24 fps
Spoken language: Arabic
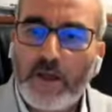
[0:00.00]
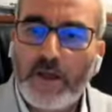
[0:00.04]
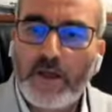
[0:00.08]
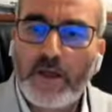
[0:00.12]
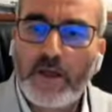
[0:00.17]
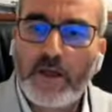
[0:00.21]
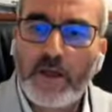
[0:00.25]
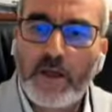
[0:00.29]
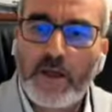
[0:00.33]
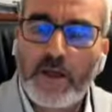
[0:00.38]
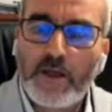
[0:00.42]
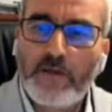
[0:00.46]

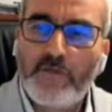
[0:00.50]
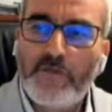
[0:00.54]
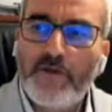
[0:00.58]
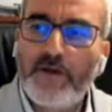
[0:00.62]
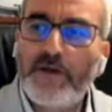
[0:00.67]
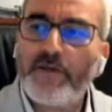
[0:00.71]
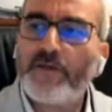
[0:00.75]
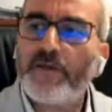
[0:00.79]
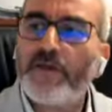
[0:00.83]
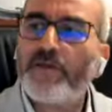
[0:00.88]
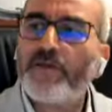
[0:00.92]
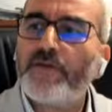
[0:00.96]
آه،
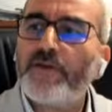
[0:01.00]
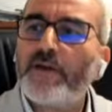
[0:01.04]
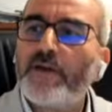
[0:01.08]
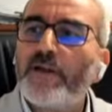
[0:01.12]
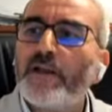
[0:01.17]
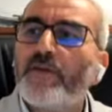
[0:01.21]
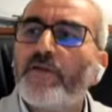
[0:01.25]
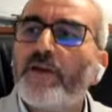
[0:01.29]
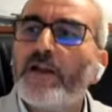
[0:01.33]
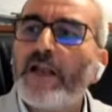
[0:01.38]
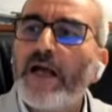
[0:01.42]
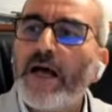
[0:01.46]
في, في,
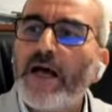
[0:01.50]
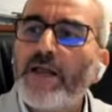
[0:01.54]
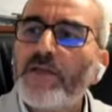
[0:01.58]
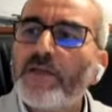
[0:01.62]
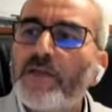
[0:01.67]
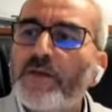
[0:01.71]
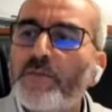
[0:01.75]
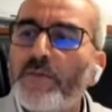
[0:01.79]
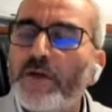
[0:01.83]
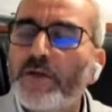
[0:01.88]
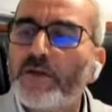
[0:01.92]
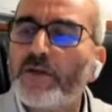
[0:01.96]
في
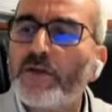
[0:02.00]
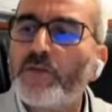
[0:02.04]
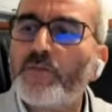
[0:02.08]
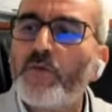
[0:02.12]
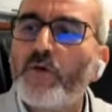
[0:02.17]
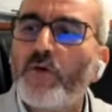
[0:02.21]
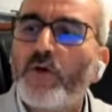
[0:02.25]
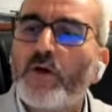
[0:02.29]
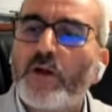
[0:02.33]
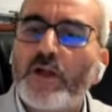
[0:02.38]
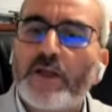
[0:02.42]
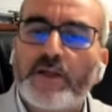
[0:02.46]
الأنظمة
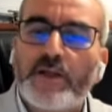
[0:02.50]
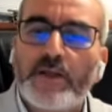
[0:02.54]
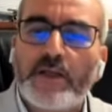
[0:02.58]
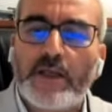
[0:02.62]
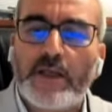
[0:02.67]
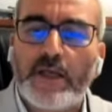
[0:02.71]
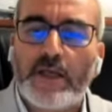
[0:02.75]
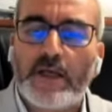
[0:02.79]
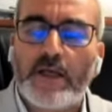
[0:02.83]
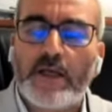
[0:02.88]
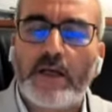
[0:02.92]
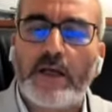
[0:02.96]

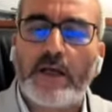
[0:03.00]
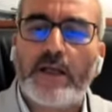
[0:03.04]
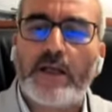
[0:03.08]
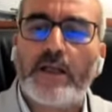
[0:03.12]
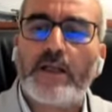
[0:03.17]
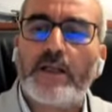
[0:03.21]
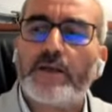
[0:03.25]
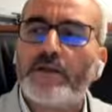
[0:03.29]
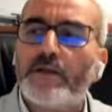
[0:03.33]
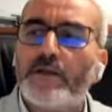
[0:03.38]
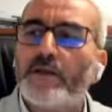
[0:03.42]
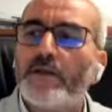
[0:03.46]
الديمقراطية
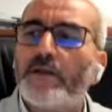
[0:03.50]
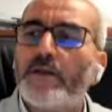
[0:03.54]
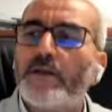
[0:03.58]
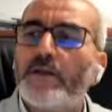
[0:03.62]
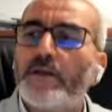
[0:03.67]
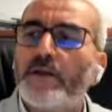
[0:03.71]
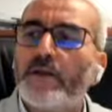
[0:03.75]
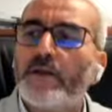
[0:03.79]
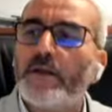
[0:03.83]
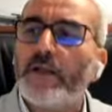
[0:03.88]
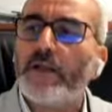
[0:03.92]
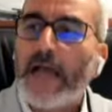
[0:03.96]

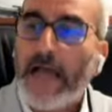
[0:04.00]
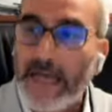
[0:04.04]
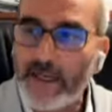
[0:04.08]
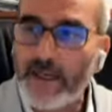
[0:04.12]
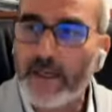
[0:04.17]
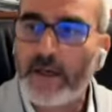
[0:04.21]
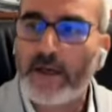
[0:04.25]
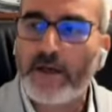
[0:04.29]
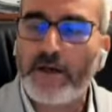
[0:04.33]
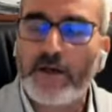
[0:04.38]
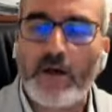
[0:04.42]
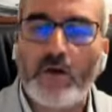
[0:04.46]
التي
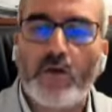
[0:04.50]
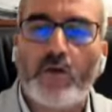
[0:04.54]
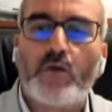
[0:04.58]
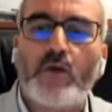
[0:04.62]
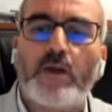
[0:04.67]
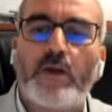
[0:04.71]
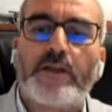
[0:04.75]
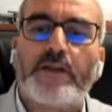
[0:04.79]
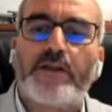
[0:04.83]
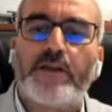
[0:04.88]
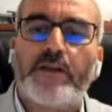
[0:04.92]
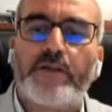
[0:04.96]
العريقة
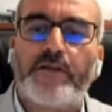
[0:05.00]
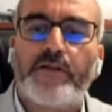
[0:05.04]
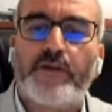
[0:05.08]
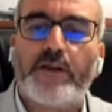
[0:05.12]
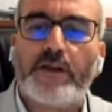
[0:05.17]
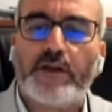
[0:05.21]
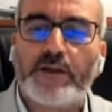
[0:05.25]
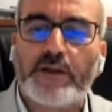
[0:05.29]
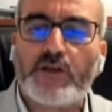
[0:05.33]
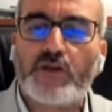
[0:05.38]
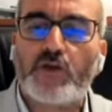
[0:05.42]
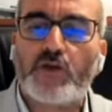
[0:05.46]
نقول التي
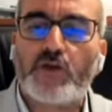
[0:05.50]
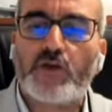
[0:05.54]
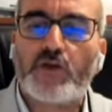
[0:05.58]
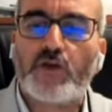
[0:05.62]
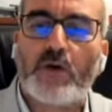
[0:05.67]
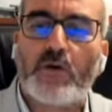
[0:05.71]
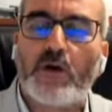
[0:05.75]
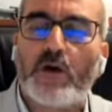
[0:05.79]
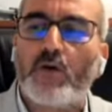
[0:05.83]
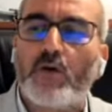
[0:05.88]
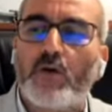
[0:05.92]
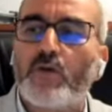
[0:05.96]
فيها
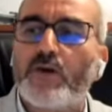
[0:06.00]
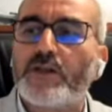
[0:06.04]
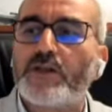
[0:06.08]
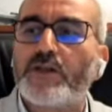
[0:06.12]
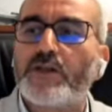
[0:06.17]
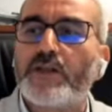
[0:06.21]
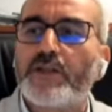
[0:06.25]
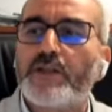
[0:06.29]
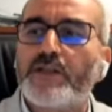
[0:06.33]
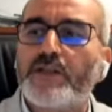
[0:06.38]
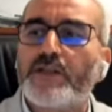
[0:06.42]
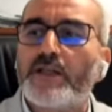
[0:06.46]
تجربة وقوى
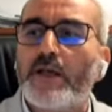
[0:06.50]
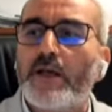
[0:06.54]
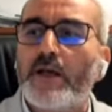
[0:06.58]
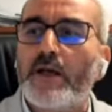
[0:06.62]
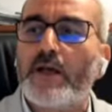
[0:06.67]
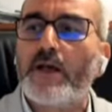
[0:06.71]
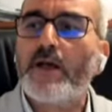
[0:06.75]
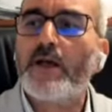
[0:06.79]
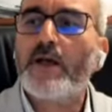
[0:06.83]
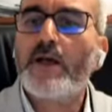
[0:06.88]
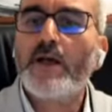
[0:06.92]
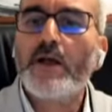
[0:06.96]

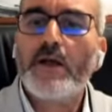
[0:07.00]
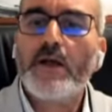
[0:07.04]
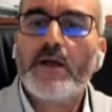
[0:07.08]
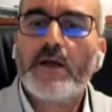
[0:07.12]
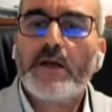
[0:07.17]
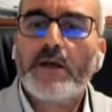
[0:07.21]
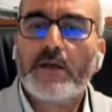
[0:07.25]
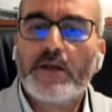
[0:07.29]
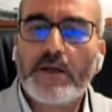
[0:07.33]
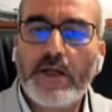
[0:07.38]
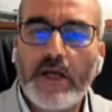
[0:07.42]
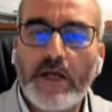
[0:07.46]
سياسية
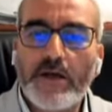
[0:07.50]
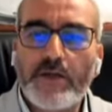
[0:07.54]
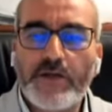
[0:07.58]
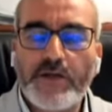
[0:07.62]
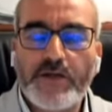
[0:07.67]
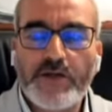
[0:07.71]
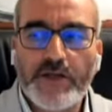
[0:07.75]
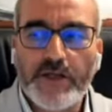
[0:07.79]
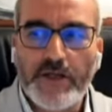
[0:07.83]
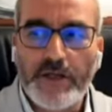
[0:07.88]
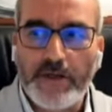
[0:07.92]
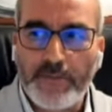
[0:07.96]

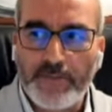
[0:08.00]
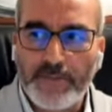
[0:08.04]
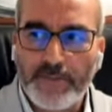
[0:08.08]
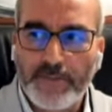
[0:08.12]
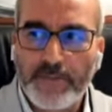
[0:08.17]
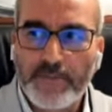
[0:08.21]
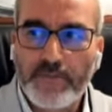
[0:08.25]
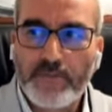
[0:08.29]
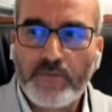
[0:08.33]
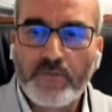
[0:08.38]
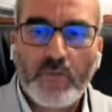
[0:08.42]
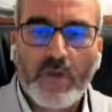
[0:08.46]
ناضجة
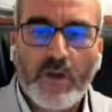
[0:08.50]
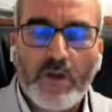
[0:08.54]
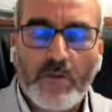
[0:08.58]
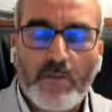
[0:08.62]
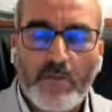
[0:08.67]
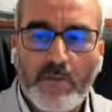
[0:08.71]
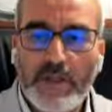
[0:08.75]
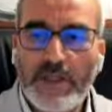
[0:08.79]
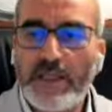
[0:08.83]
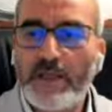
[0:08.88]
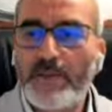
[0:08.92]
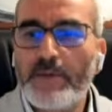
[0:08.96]

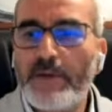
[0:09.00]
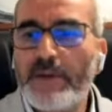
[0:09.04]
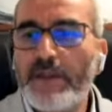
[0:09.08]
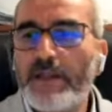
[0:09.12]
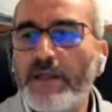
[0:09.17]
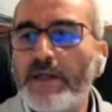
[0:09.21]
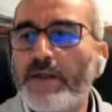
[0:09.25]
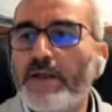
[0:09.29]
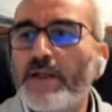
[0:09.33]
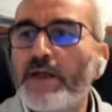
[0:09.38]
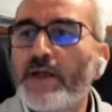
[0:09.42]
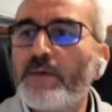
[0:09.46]
مثل
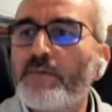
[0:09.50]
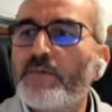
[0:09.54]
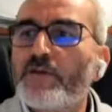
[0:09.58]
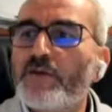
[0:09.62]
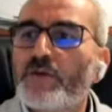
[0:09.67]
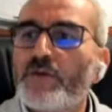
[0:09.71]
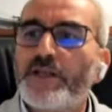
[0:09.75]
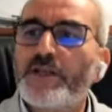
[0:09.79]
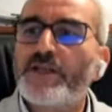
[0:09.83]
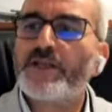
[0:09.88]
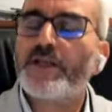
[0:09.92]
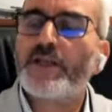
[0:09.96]
مثلا النظام
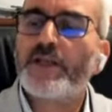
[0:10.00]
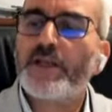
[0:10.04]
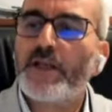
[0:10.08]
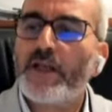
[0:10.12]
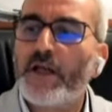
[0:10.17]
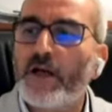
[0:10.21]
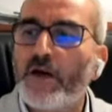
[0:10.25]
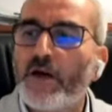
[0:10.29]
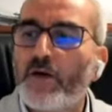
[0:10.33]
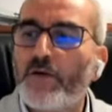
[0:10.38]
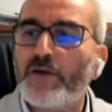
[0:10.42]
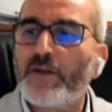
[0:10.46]

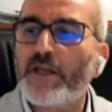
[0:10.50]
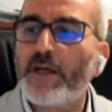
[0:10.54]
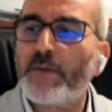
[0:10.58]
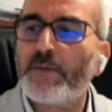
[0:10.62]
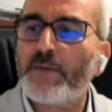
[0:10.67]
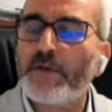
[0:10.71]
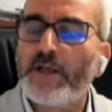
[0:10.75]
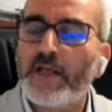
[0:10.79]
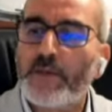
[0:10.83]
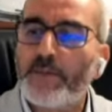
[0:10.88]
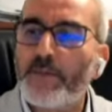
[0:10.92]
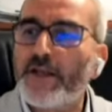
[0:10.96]
السويسري أو
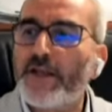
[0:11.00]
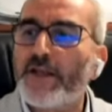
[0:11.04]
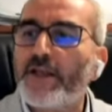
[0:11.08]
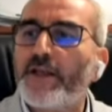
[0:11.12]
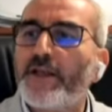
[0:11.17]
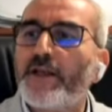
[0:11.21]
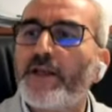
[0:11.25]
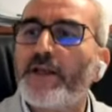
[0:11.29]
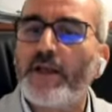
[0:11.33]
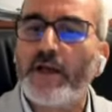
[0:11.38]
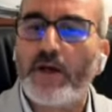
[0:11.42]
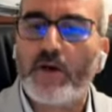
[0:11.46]
النظام
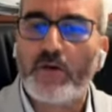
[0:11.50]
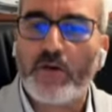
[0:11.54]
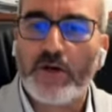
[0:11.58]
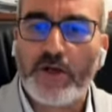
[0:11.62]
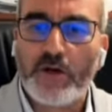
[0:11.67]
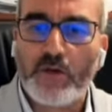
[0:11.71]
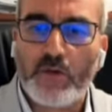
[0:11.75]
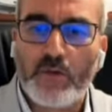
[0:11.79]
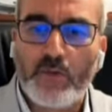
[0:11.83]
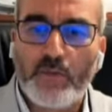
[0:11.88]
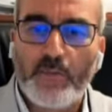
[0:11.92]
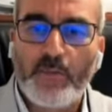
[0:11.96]
الأمريكي أو
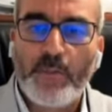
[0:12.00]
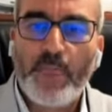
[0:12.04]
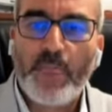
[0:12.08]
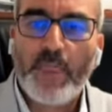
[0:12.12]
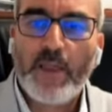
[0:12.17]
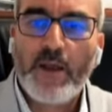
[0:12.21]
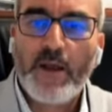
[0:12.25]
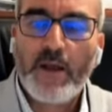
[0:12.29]
غيره